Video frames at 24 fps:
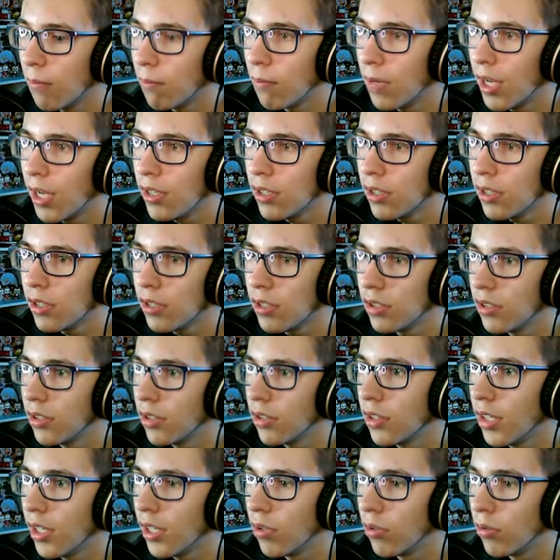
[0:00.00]
masz, czy
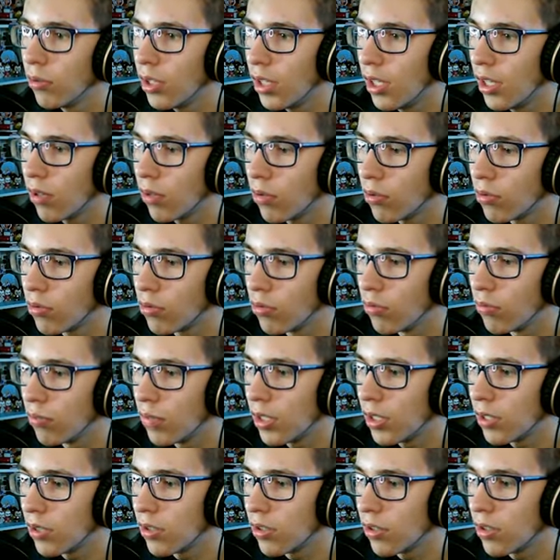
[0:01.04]
ty tego nie
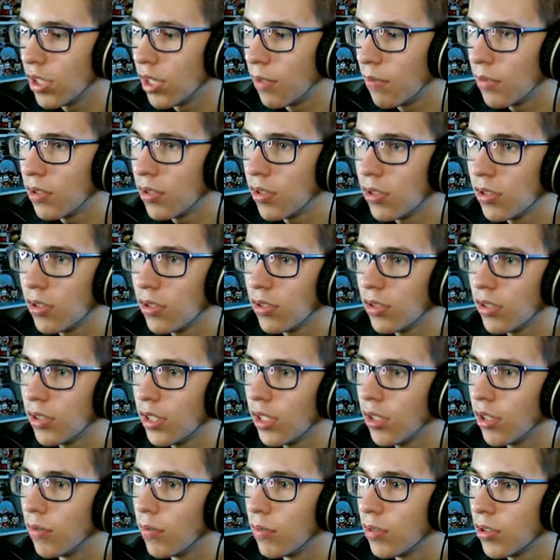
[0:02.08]
rozumiesz? Ja myślę, że ty
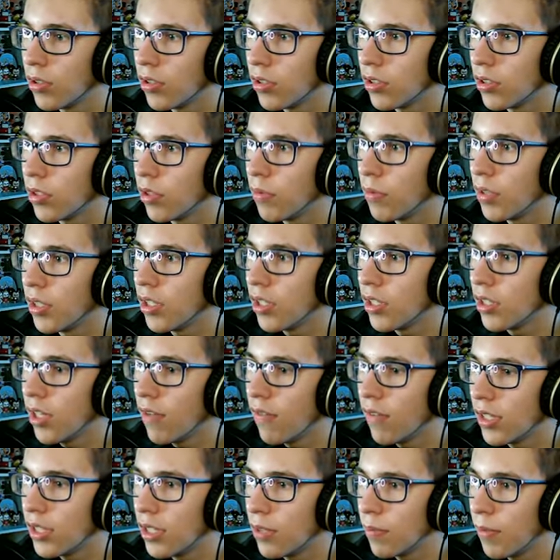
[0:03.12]
tego możesz sobie nie
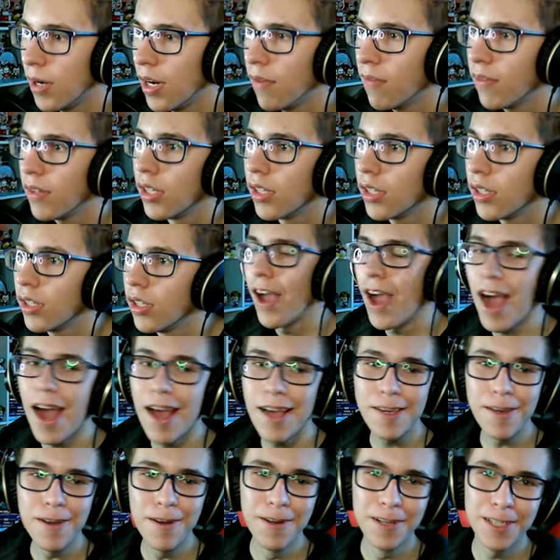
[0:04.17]
zdawać sprawy, taki... A
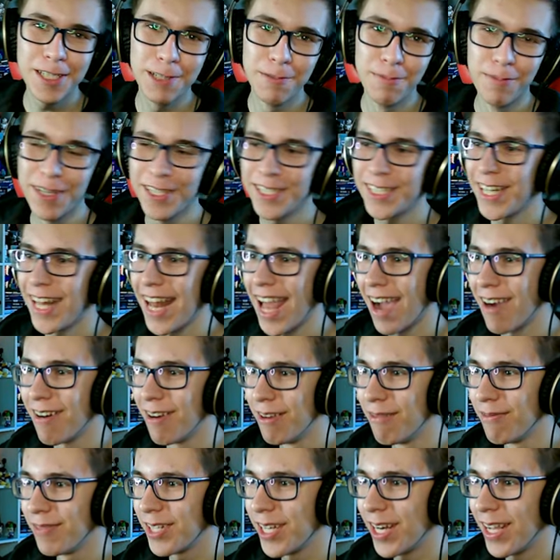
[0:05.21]
już
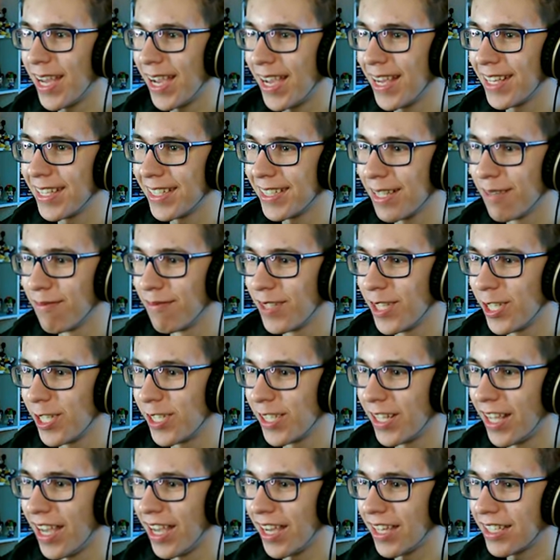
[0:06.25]
myślałem, że ja jestem gdzieś
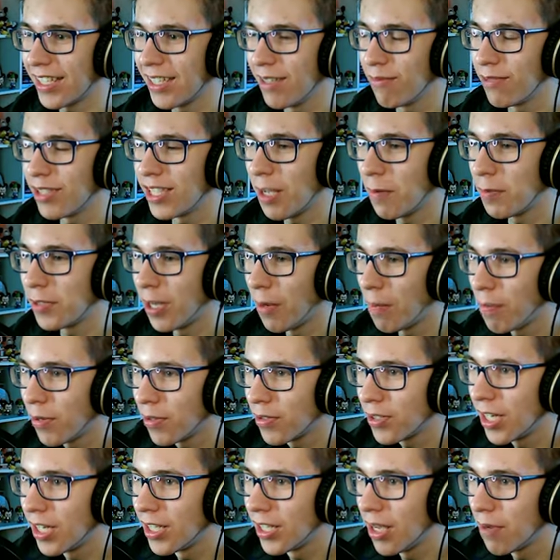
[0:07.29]
na jakimś za
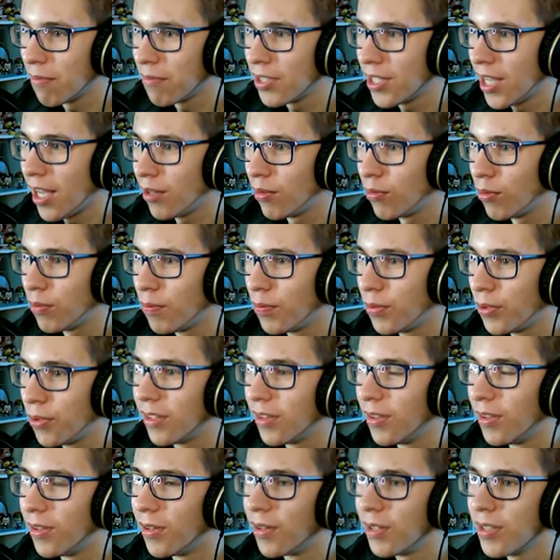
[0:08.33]
przeproszeniem zadupiu.
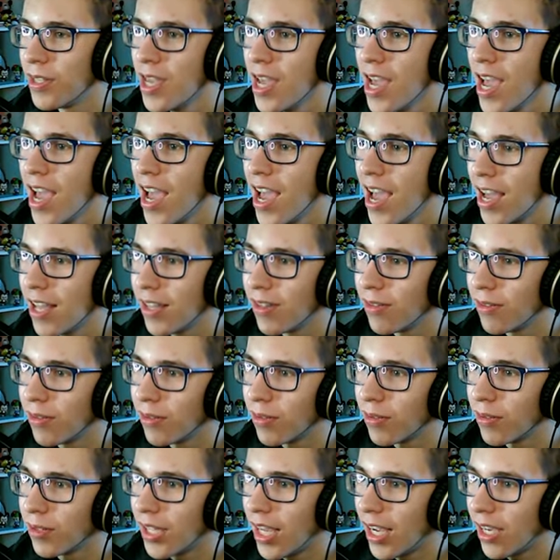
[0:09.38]
No nie, no
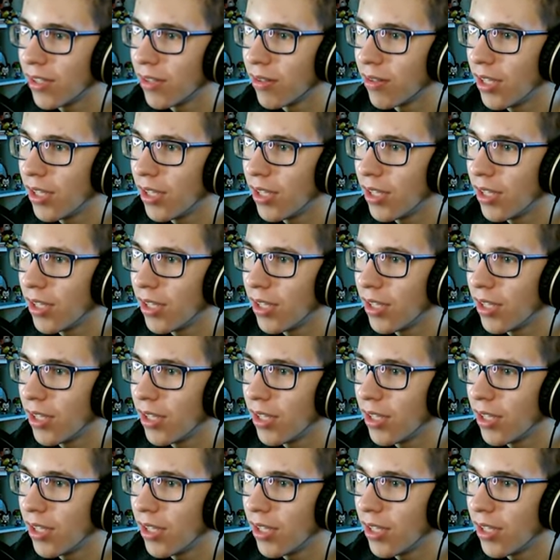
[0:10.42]
to tak, to